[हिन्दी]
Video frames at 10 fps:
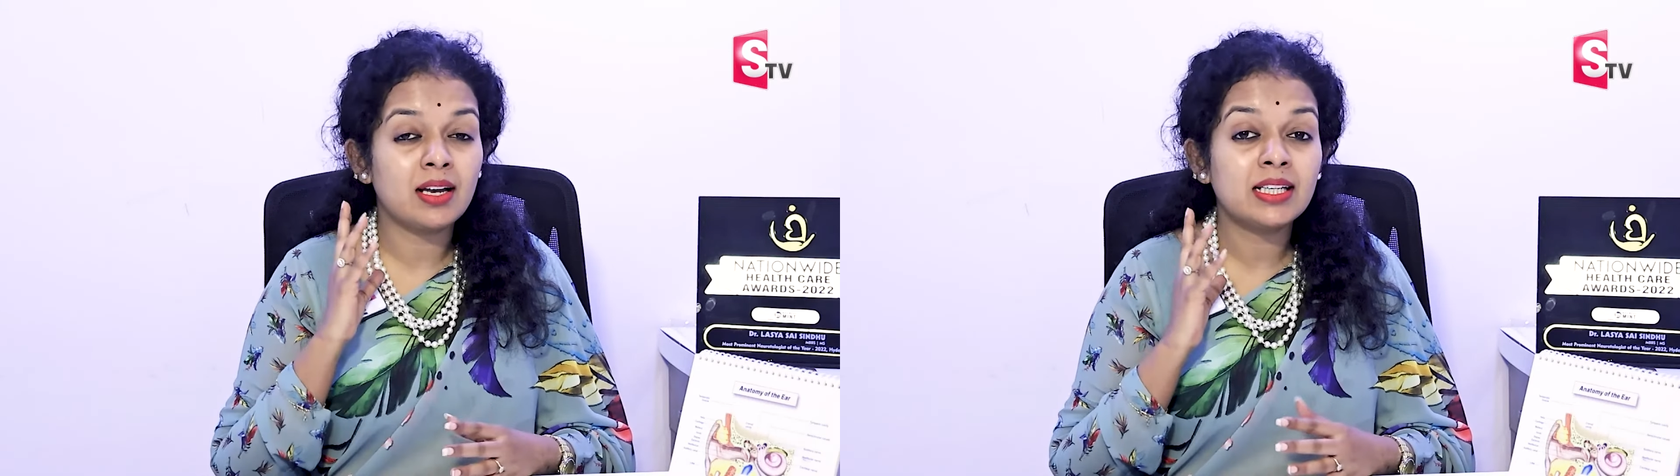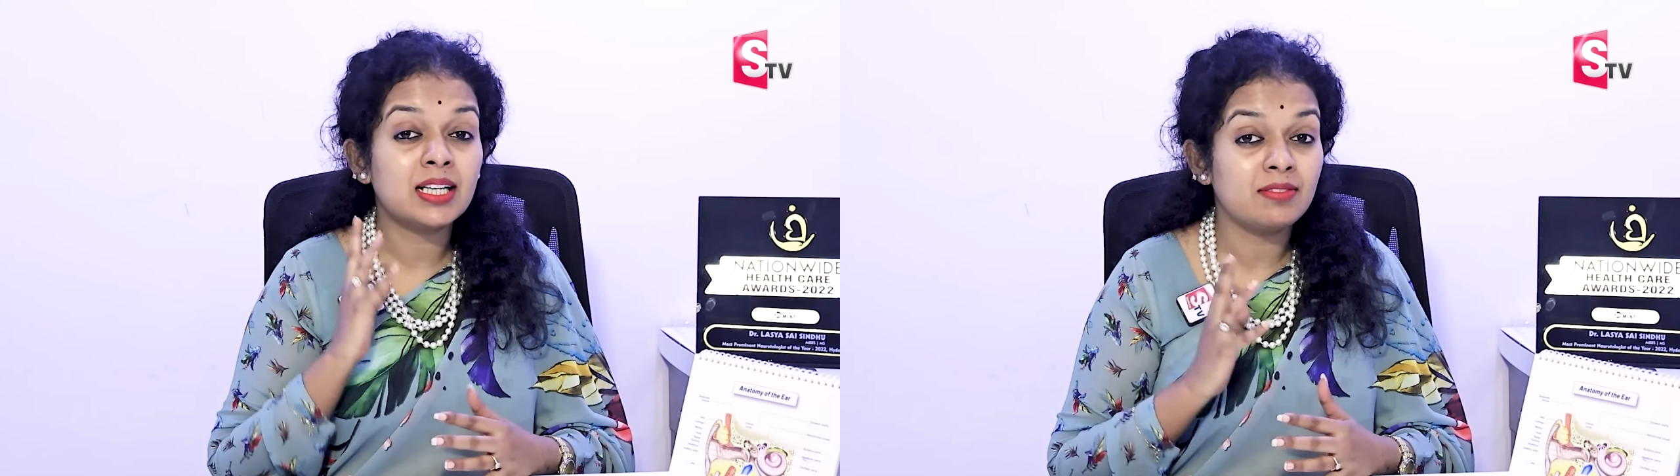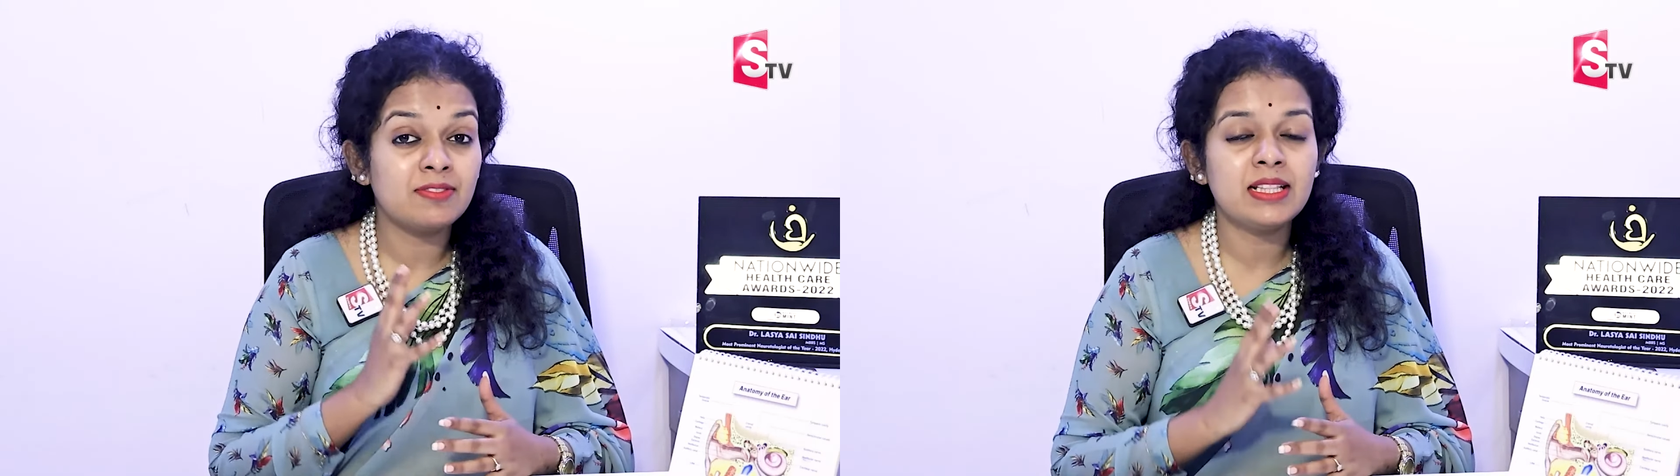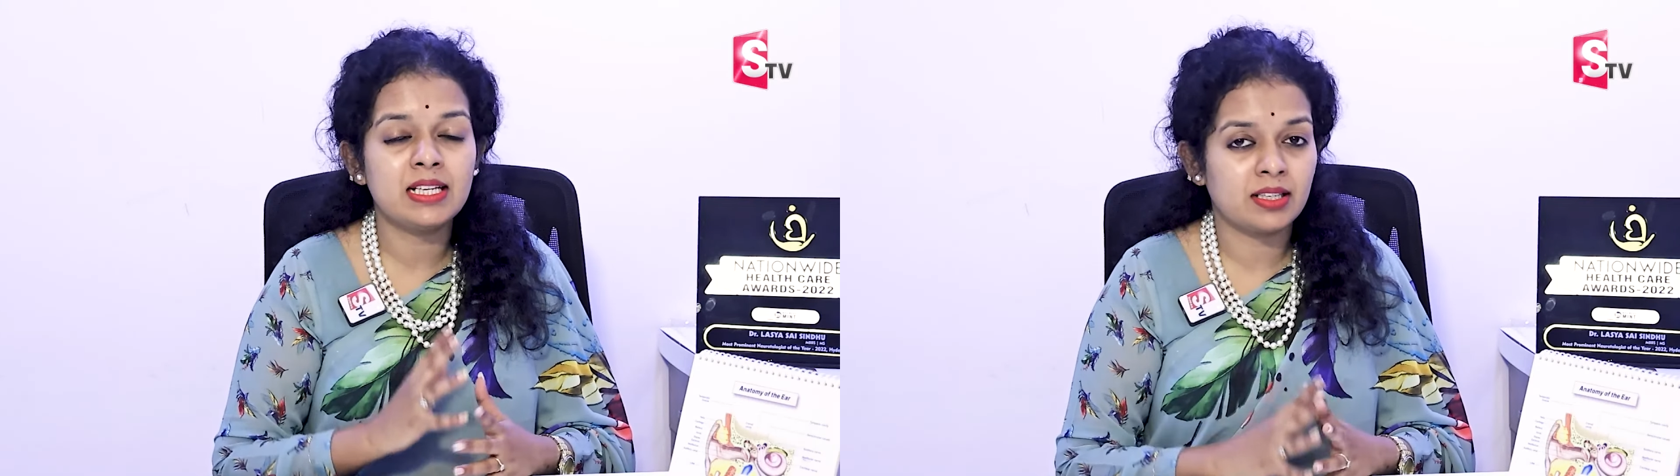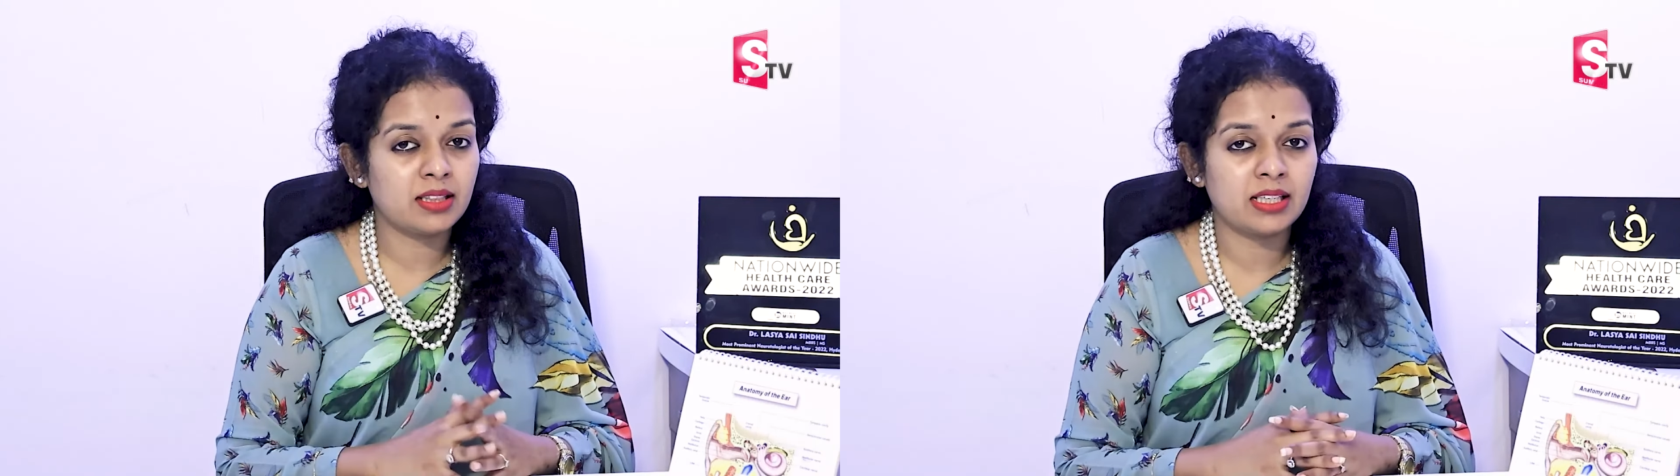कान काफ़ी
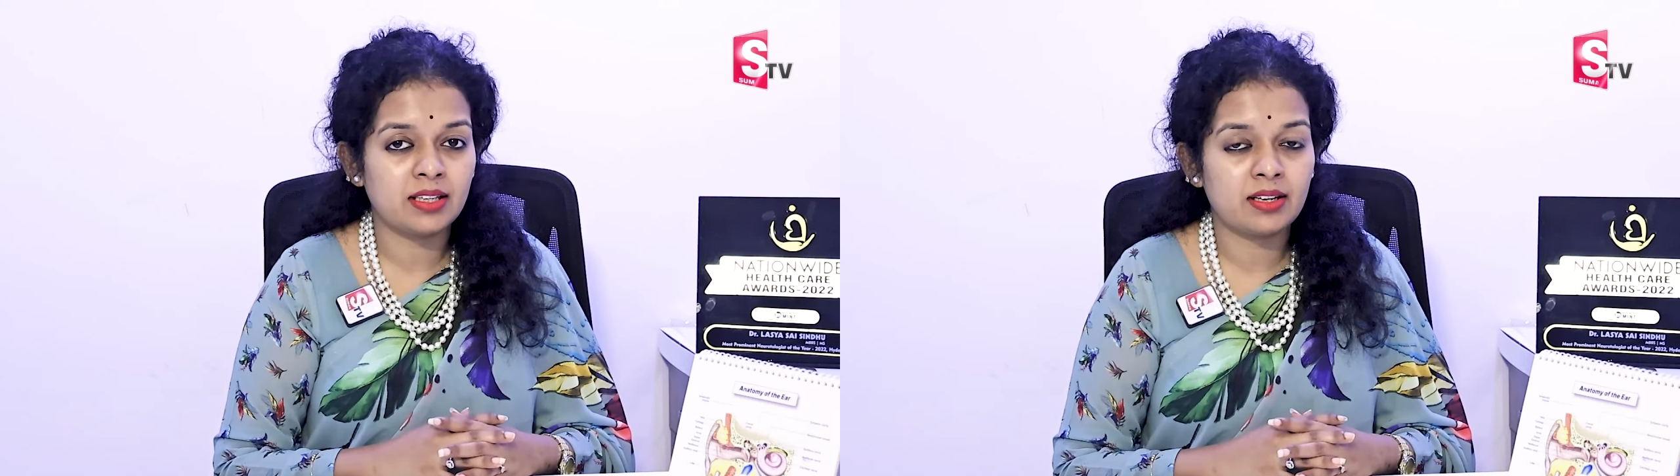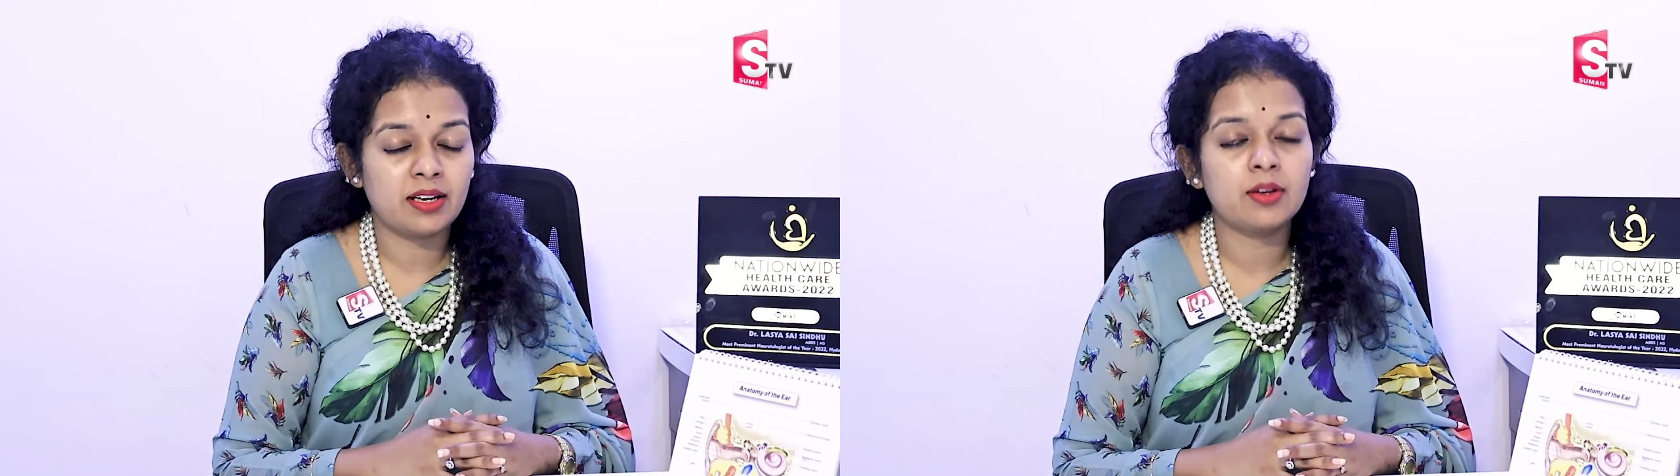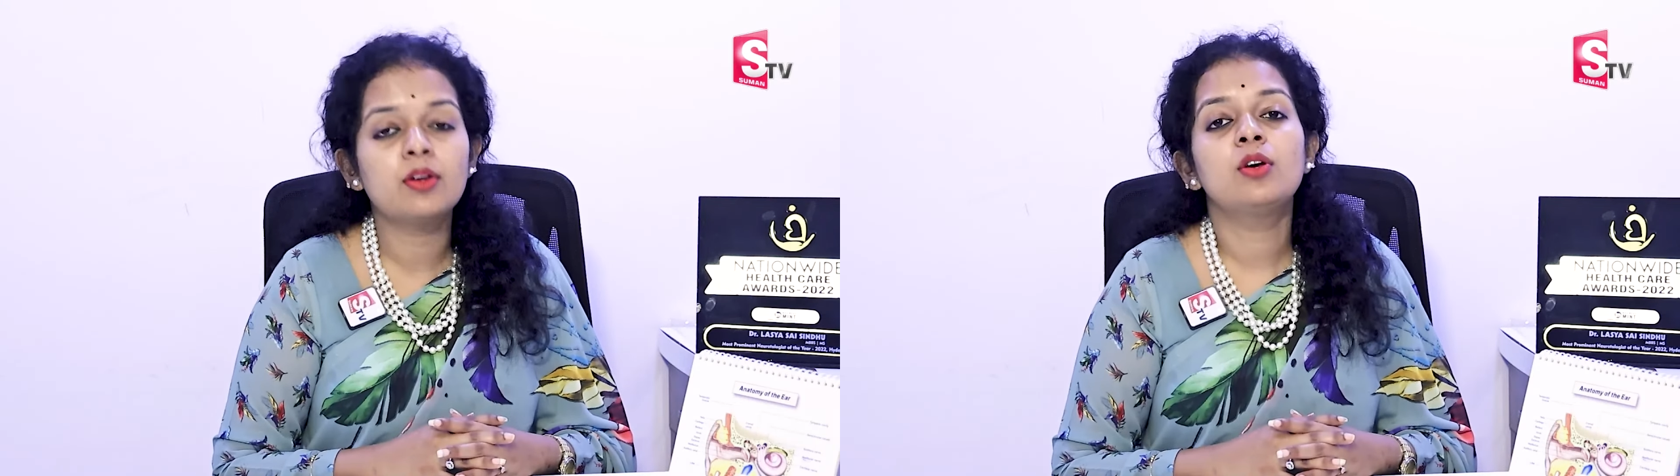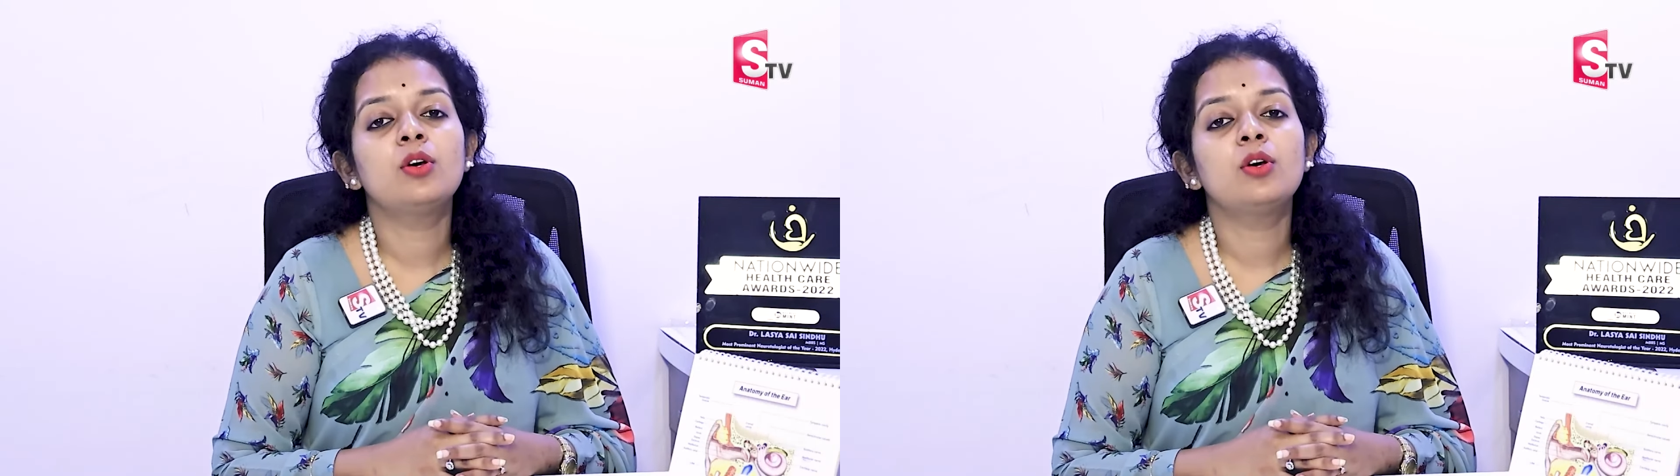दर्द कर रहा है